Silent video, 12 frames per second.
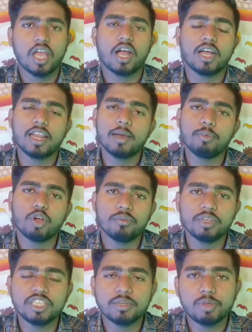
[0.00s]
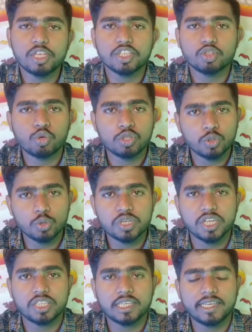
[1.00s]
अगर आप अमेजन एप्लीकेशन को यूज
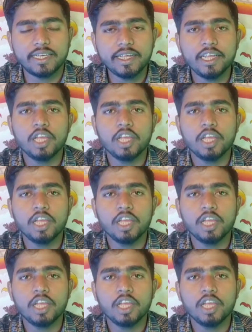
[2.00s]
करते हैं